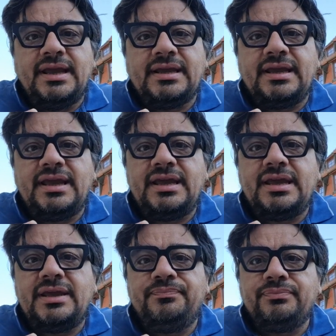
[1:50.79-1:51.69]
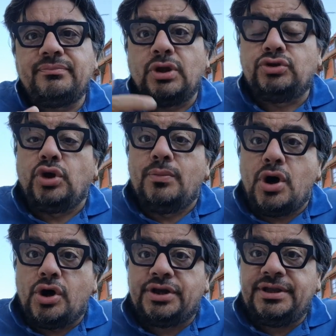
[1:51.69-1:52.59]
è che
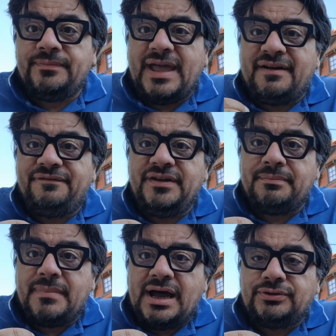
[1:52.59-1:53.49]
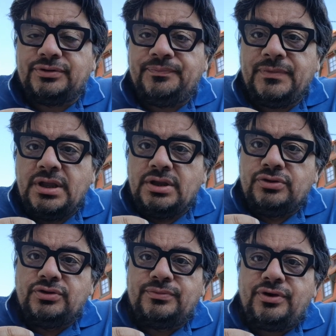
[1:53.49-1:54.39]
Tomori ha firmato.
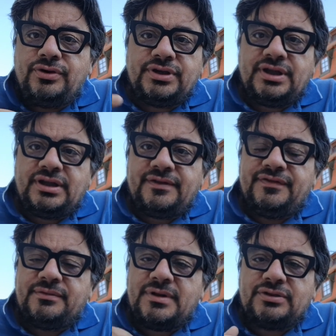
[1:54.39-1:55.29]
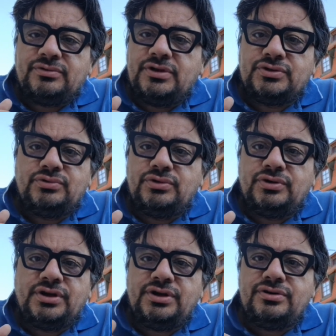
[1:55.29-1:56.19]
Tomori ha firmato il
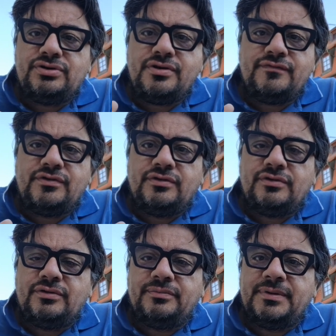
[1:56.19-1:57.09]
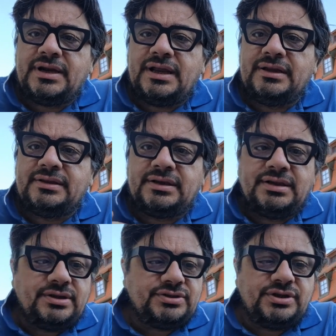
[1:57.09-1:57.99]
suo rinnovo per
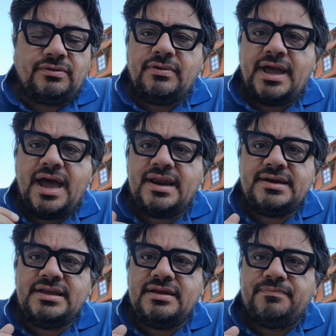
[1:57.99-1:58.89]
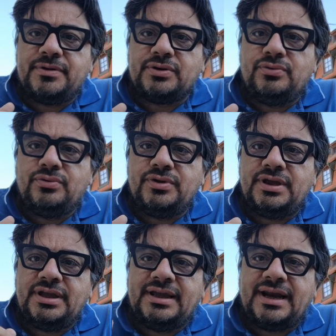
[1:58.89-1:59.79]
altri 5 anni, per
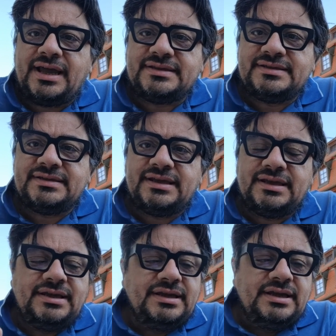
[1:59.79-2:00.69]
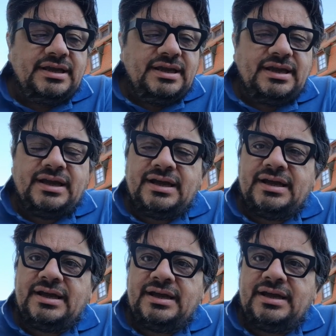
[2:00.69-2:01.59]
cui grazie a
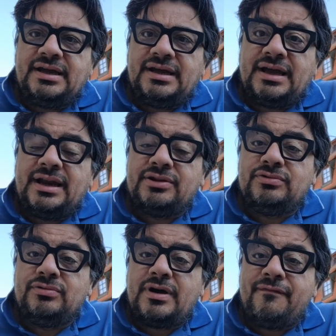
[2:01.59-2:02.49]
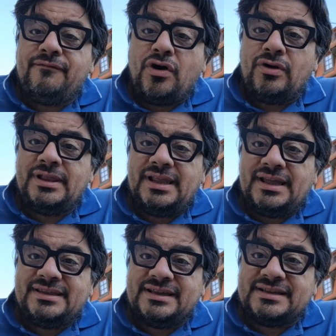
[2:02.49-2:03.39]
eh, alla tua
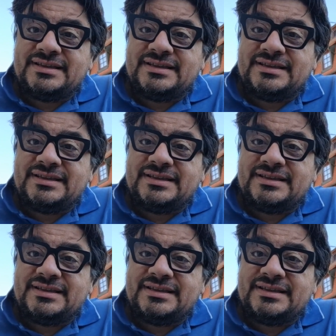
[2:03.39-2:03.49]
voglia di